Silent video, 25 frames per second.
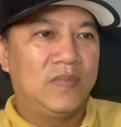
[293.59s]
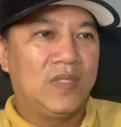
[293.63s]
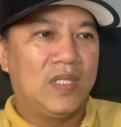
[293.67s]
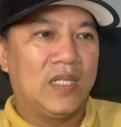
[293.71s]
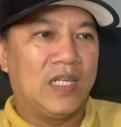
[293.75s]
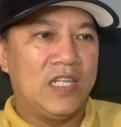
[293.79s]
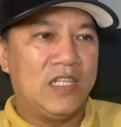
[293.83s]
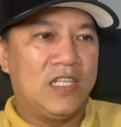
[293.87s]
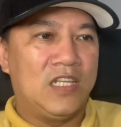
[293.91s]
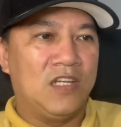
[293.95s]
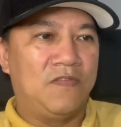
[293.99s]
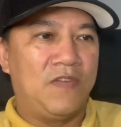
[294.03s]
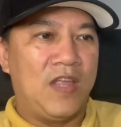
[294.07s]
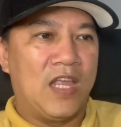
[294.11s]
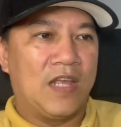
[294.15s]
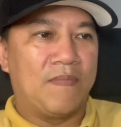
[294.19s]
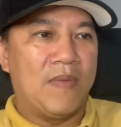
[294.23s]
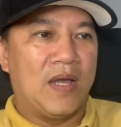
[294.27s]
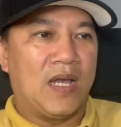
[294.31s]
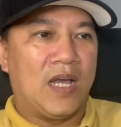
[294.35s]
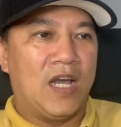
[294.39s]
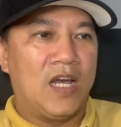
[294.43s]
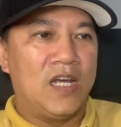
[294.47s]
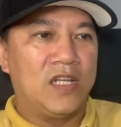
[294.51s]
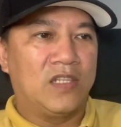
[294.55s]
cái sự việc
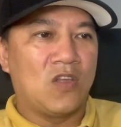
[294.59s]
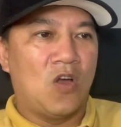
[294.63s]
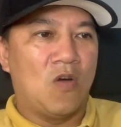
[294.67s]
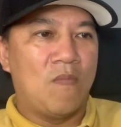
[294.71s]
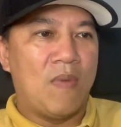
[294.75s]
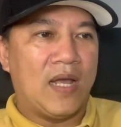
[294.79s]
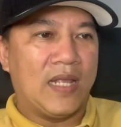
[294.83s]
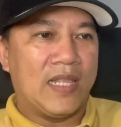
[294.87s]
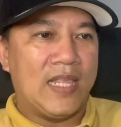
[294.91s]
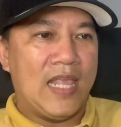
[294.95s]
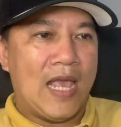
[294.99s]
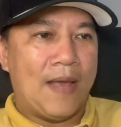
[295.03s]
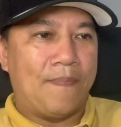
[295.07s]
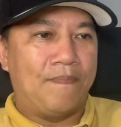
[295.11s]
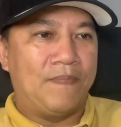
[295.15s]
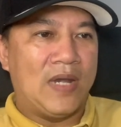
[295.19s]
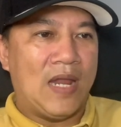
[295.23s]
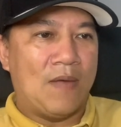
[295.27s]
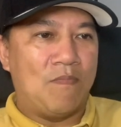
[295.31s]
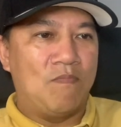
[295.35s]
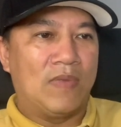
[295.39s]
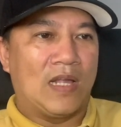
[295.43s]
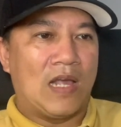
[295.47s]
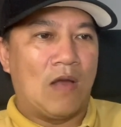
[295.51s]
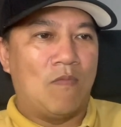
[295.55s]
mà khởi tố bắt giam
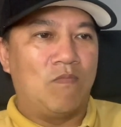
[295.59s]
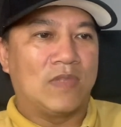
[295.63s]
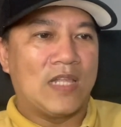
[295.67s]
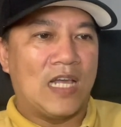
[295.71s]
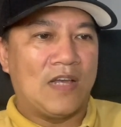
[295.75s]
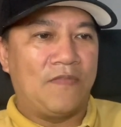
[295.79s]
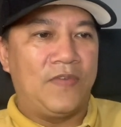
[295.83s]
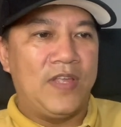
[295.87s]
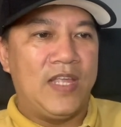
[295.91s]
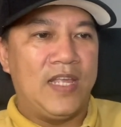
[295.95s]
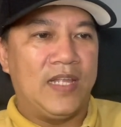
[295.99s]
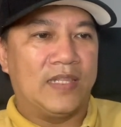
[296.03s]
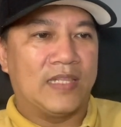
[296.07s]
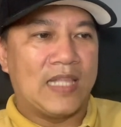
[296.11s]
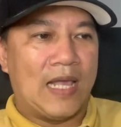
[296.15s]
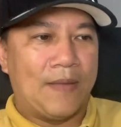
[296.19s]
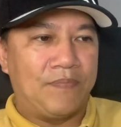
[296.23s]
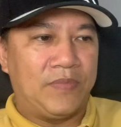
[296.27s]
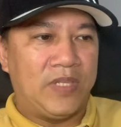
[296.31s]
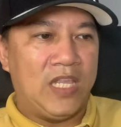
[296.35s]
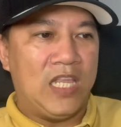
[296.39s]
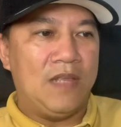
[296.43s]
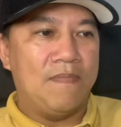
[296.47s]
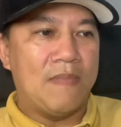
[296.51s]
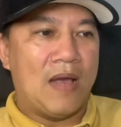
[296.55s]
5 cộng tác viên
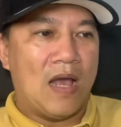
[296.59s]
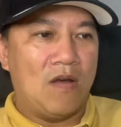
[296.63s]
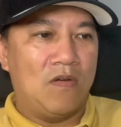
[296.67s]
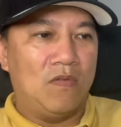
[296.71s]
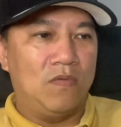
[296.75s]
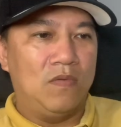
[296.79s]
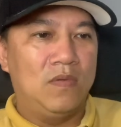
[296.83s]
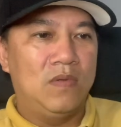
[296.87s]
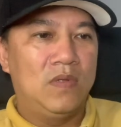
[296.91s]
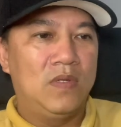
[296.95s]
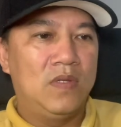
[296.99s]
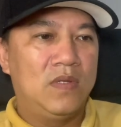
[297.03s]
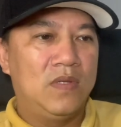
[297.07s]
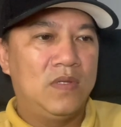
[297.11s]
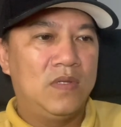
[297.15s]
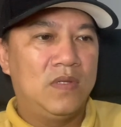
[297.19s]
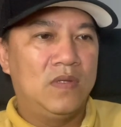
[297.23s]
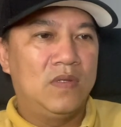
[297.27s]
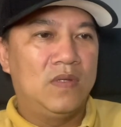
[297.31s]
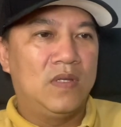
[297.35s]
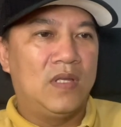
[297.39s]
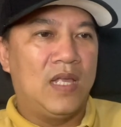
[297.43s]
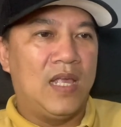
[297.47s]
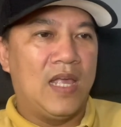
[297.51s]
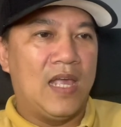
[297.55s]
tạp chí báo
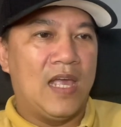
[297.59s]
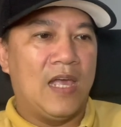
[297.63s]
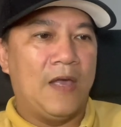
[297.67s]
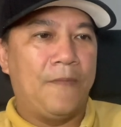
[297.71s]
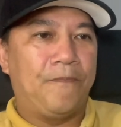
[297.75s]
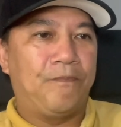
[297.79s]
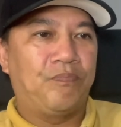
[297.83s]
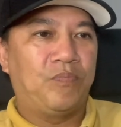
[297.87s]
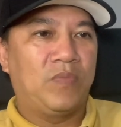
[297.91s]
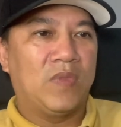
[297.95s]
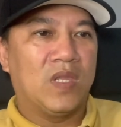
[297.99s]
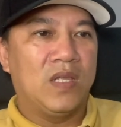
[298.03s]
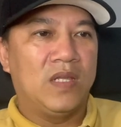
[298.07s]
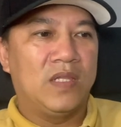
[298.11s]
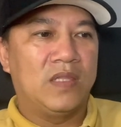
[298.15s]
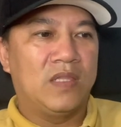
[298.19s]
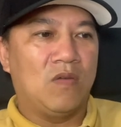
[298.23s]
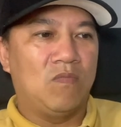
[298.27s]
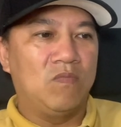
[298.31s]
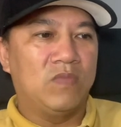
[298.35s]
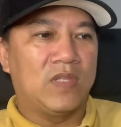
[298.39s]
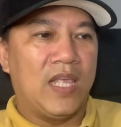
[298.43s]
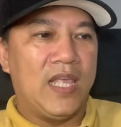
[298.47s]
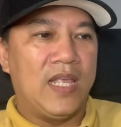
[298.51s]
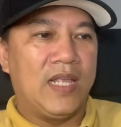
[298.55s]
ha
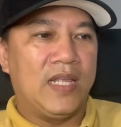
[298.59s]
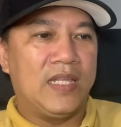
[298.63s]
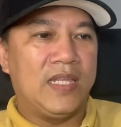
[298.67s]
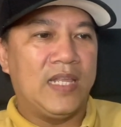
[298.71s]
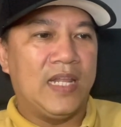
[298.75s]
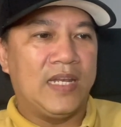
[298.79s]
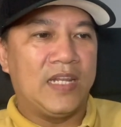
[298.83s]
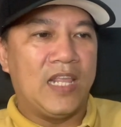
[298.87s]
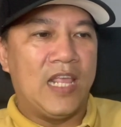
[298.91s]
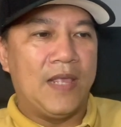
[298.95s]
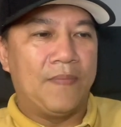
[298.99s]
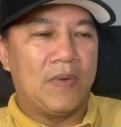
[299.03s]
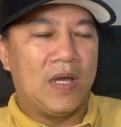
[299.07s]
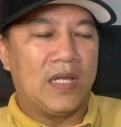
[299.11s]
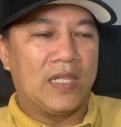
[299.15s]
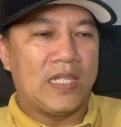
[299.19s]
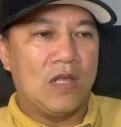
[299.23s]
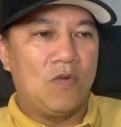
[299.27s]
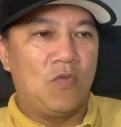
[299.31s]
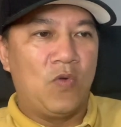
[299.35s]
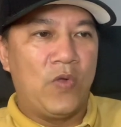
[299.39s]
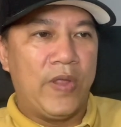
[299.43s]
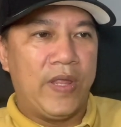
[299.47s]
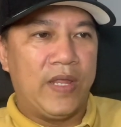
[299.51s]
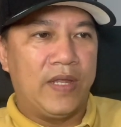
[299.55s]
tống tiền doanh nghiệp ở thái
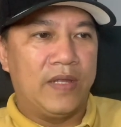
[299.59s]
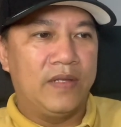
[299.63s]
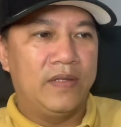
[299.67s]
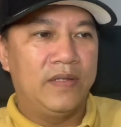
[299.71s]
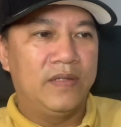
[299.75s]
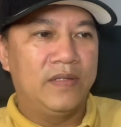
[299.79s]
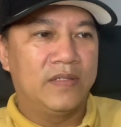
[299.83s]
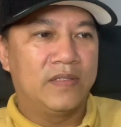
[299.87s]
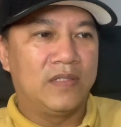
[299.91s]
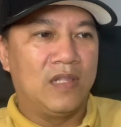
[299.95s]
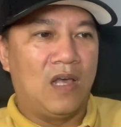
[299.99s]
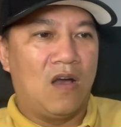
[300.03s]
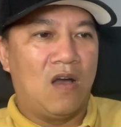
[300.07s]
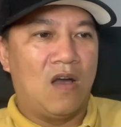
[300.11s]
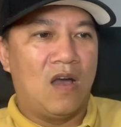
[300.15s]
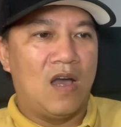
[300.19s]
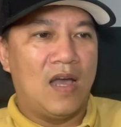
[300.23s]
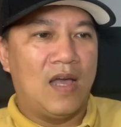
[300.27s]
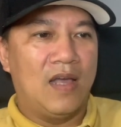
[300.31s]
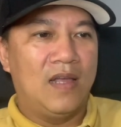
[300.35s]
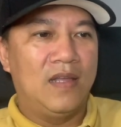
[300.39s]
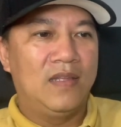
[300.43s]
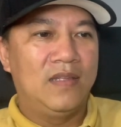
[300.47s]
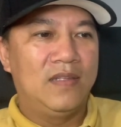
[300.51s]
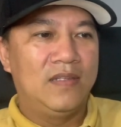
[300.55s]
nguyên
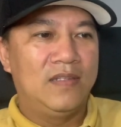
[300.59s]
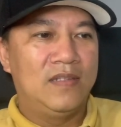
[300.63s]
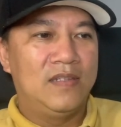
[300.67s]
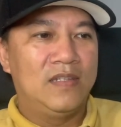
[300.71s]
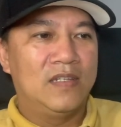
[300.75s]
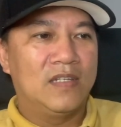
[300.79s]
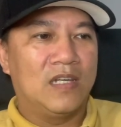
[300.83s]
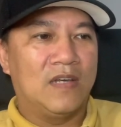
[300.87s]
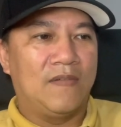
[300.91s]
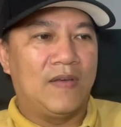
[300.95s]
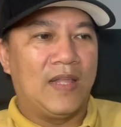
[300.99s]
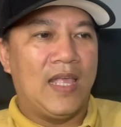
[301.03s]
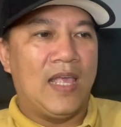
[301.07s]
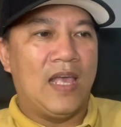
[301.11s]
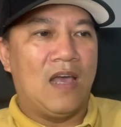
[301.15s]
đó các bạn thấy